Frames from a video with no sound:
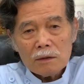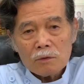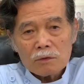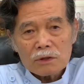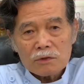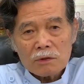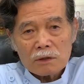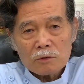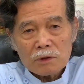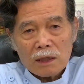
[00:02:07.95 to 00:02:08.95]
護の必要な
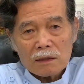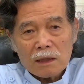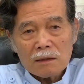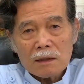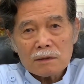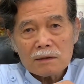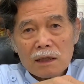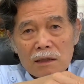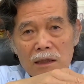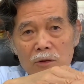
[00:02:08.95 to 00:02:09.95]
状態がだんだん
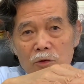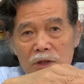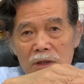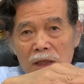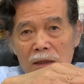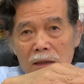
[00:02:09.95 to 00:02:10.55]
先で年になっ